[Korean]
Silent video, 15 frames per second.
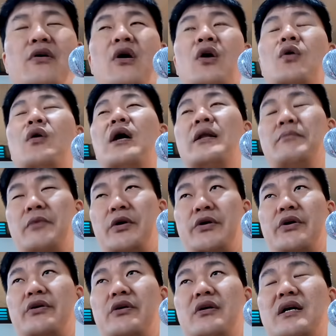거룩한
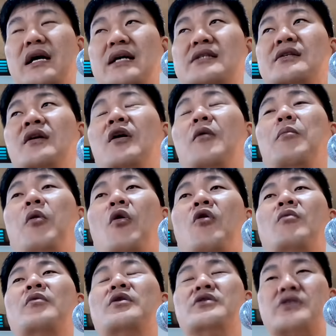명령을 가서
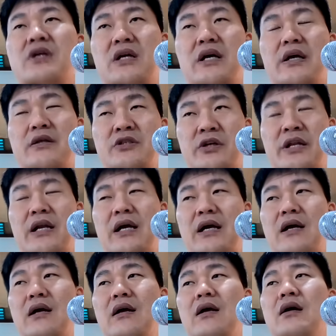복음을 전하,
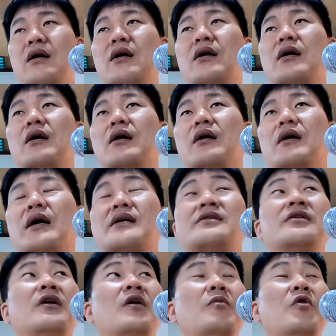전해라.
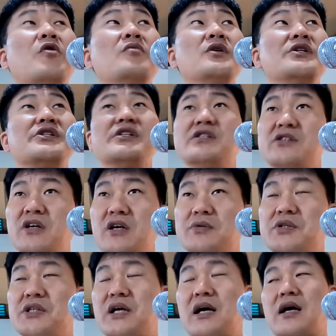가서 복음을
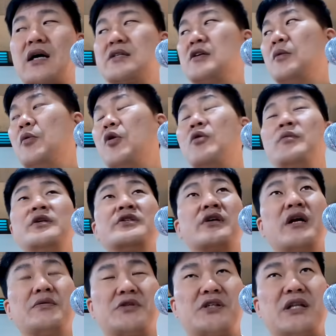실천합시다. 가서 복음을
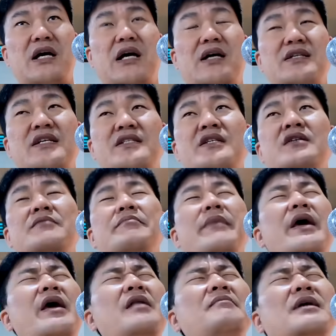전합시다. 사실은
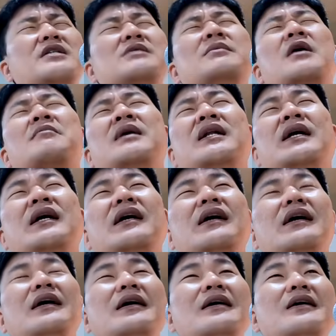맨 마지막마다
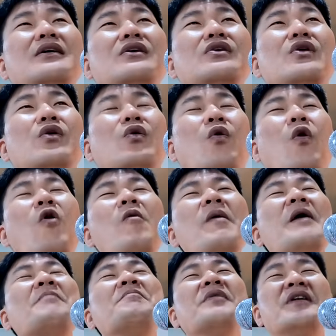
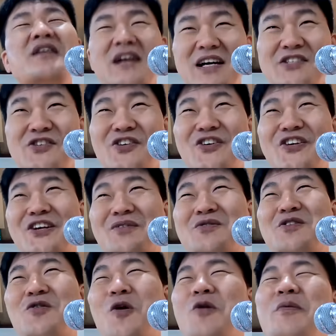골백번을 하죠.
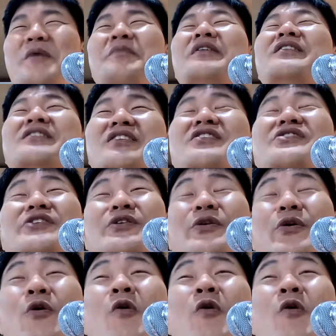여러분 골백번을 들었을 거예요.